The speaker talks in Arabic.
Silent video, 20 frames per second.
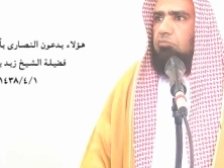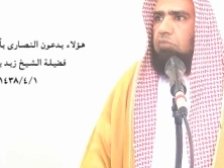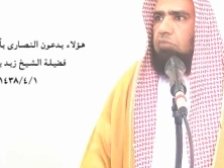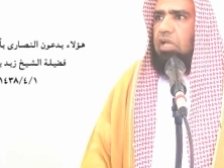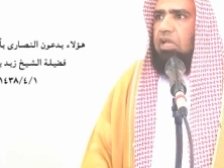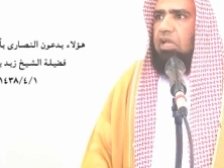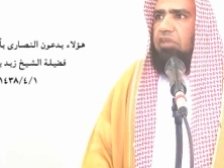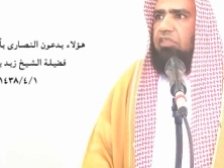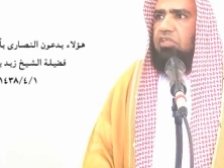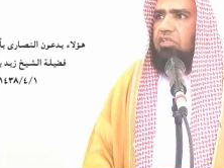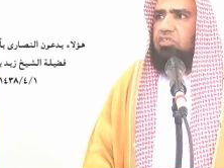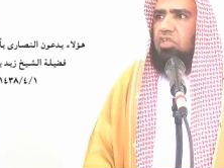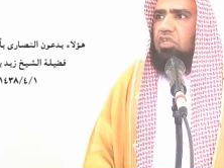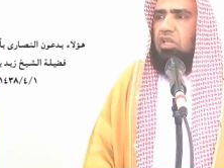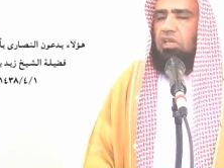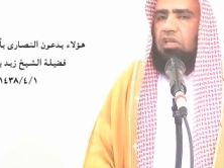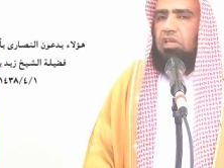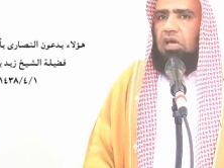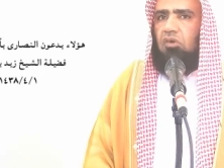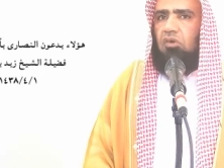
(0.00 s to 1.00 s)
مكث
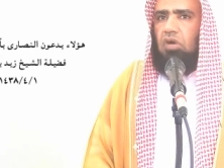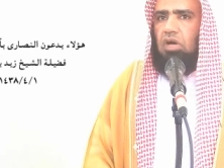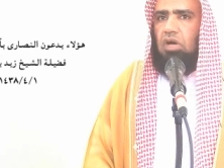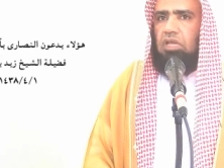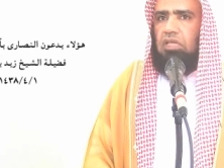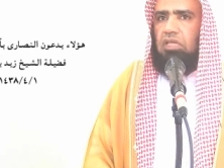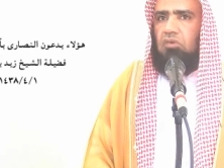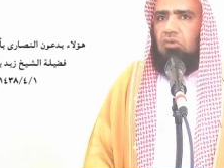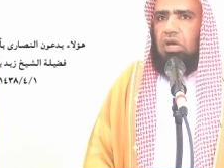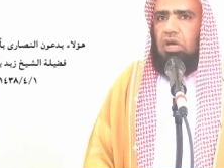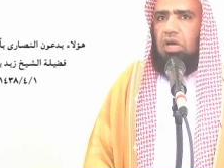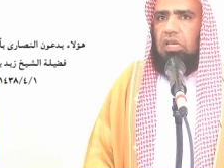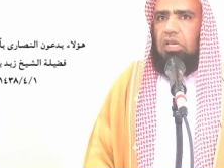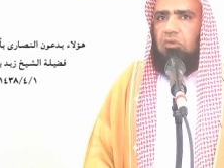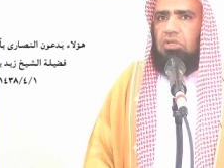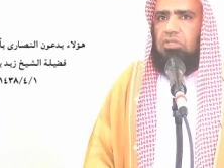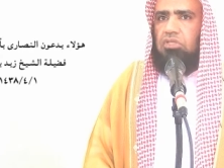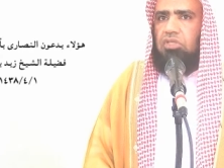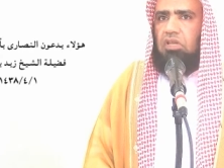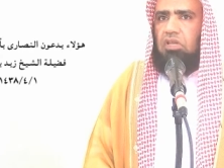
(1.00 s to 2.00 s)
صلى الله عليه
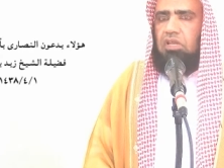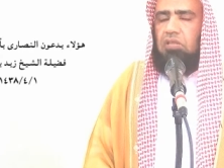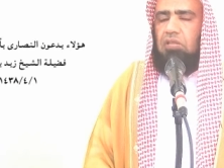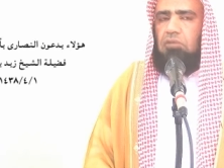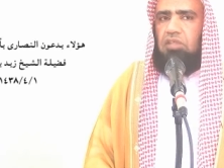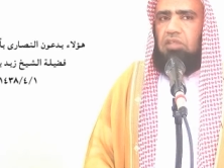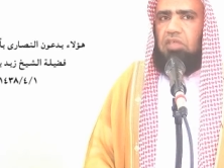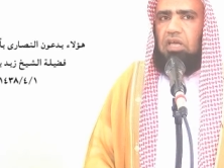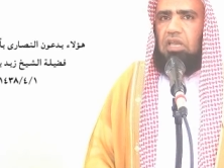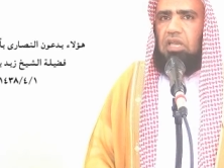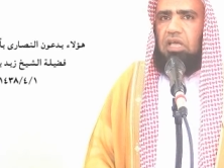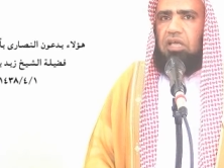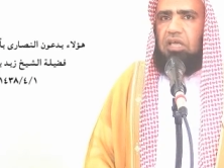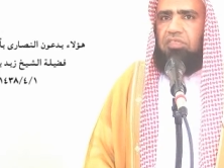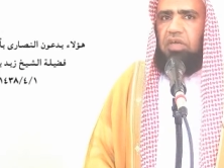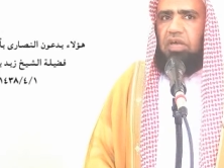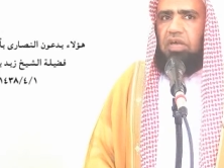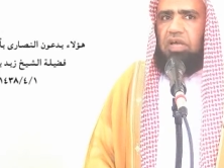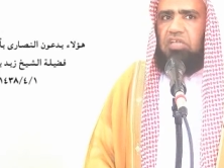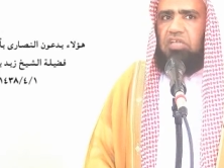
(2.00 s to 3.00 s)
وآله وسلم
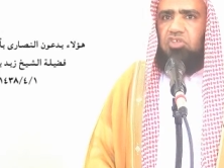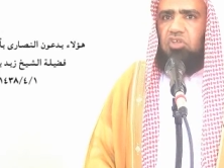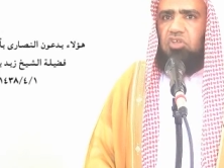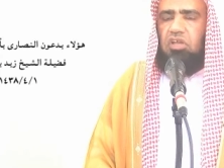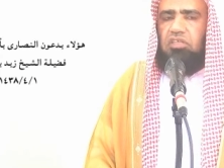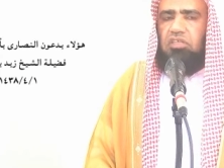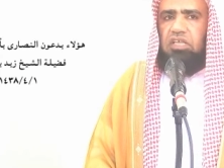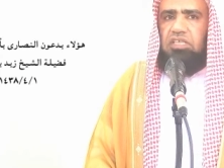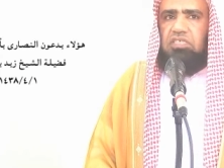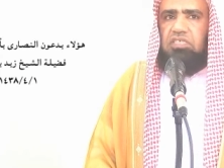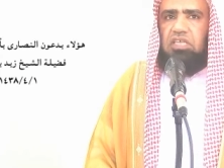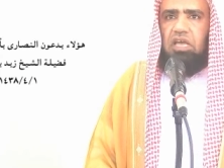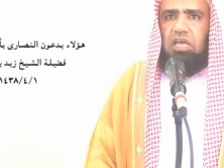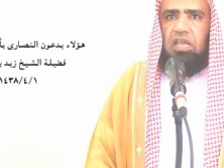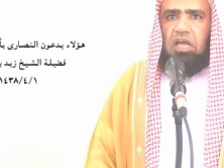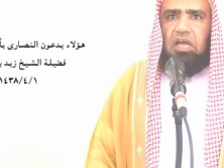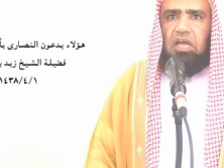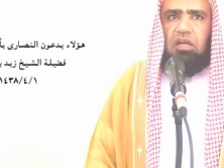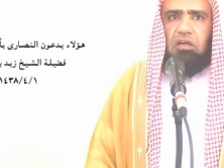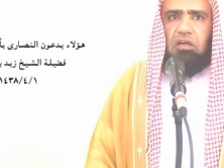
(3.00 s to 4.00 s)
ثلاث عشرة
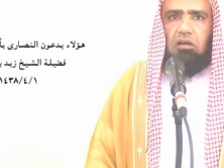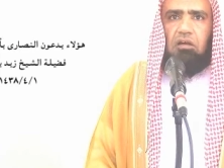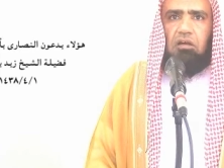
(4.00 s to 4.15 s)
سنة